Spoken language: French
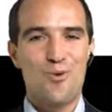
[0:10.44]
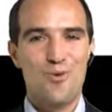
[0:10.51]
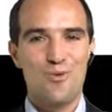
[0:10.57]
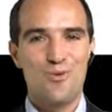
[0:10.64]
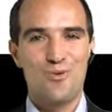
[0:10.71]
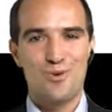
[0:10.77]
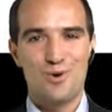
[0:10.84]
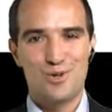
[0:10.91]

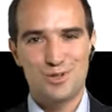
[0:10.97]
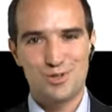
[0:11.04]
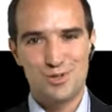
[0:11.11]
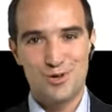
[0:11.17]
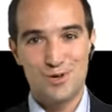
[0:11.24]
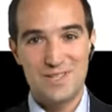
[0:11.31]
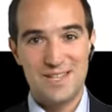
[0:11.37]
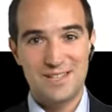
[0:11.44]
On euh, se
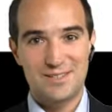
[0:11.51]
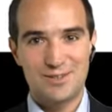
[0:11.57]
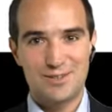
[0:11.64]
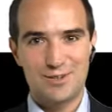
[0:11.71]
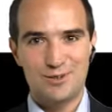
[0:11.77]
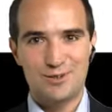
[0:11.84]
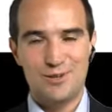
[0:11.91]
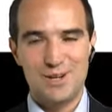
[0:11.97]
connecte
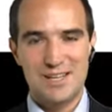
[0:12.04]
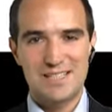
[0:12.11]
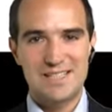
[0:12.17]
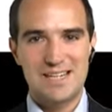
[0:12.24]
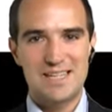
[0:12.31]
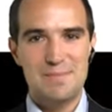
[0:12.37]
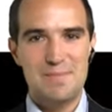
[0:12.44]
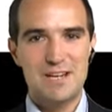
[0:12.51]
euh, dans la
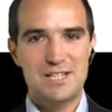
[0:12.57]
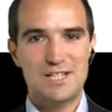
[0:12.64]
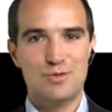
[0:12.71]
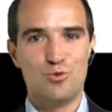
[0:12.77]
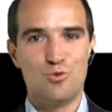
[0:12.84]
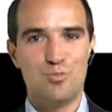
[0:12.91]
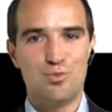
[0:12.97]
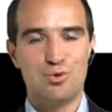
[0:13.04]
salle des marchés
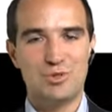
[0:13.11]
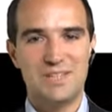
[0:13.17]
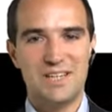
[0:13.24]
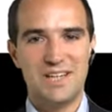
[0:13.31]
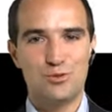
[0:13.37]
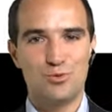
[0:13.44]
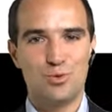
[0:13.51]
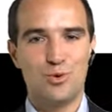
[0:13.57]
de Bourse
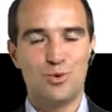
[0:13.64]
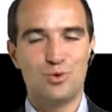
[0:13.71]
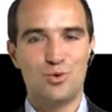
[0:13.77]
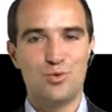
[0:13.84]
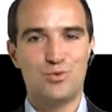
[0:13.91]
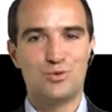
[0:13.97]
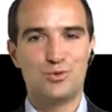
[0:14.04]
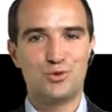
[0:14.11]
Direct où l'on
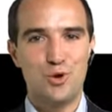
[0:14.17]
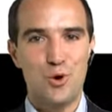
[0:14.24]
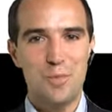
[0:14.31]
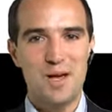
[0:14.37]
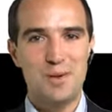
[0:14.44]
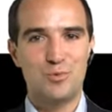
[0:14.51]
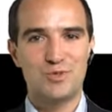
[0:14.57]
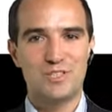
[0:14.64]
retrouve
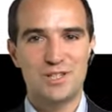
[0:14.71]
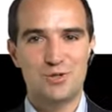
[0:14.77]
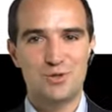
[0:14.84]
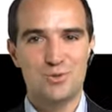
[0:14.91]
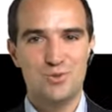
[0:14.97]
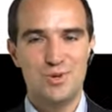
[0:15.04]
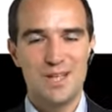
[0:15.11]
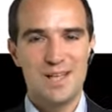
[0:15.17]
Thomas saint
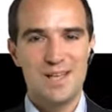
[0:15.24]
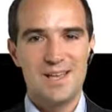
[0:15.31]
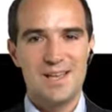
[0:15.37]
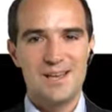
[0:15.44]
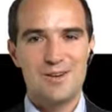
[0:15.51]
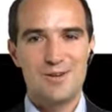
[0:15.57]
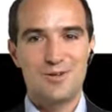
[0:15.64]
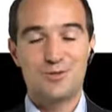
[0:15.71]
jean
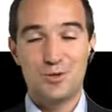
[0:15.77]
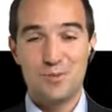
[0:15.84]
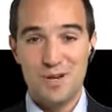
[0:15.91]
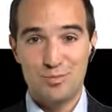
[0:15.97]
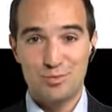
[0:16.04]
Thomas,